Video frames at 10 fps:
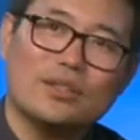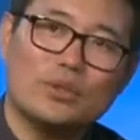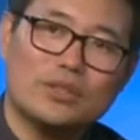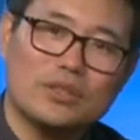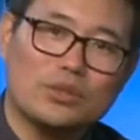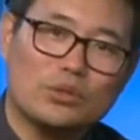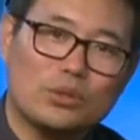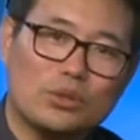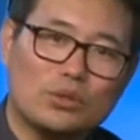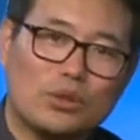或者是
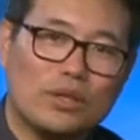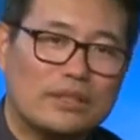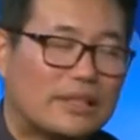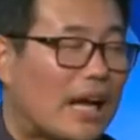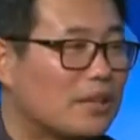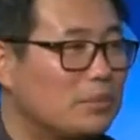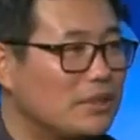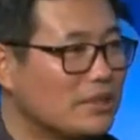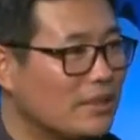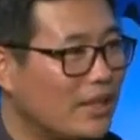说有很大的
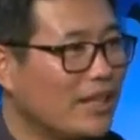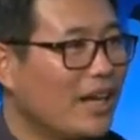明星来